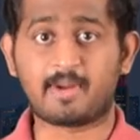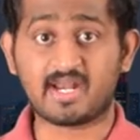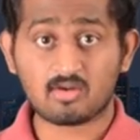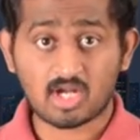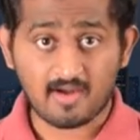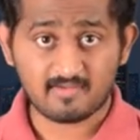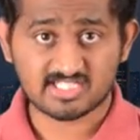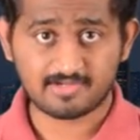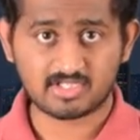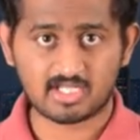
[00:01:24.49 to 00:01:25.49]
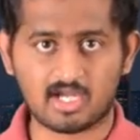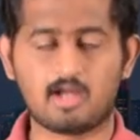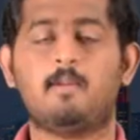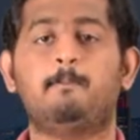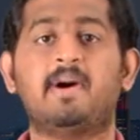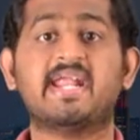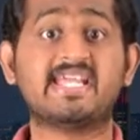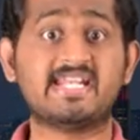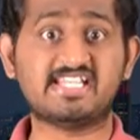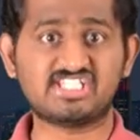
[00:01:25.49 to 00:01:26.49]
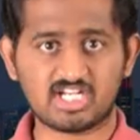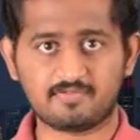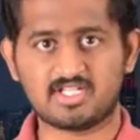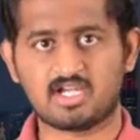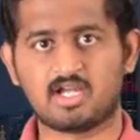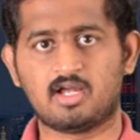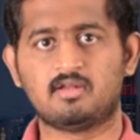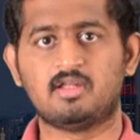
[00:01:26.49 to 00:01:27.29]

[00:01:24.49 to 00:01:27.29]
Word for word: మనకు కావాల్సిన విధంగా మనకి నచ్చిన విధంగా